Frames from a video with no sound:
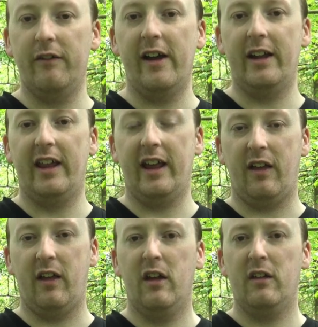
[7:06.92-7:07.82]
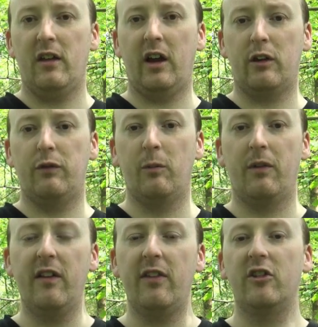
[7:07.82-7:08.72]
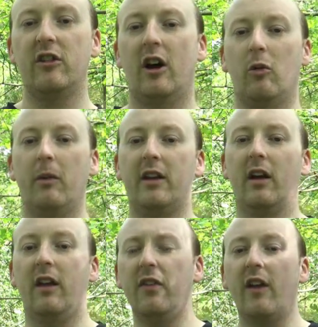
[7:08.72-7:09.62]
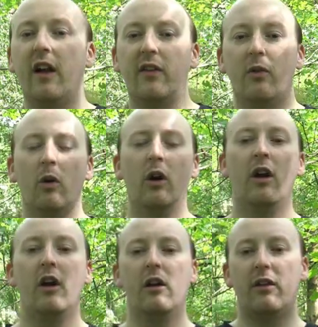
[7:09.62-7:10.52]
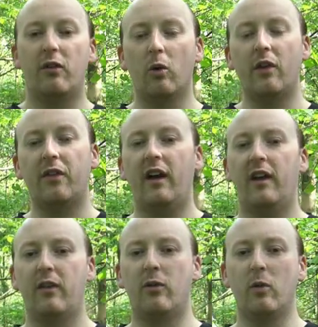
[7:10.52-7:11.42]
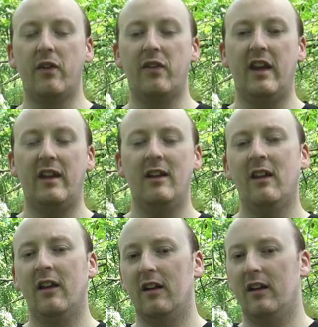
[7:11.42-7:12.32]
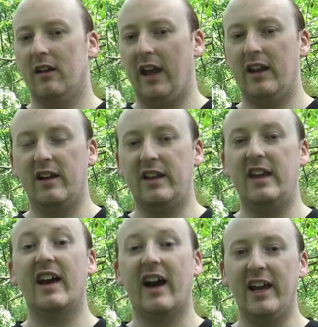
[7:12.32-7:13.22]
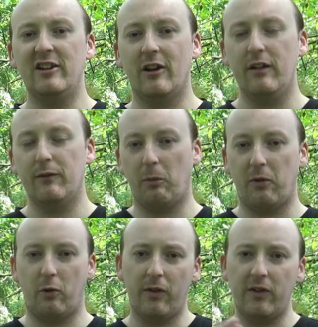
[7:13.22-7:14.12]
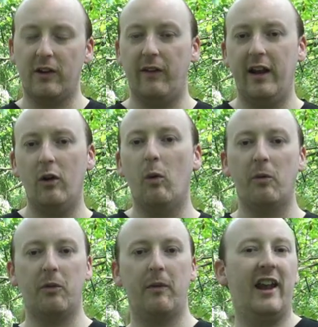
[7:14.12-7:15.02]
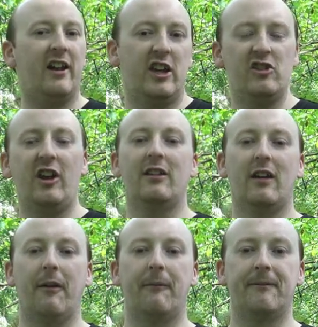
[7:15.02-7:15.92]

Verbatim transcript: Wellenlänge. 365 Nanometer ist also so, so gesehen energiereicher. Umso kürzer die Welle, umso mehr Energie steckt drin.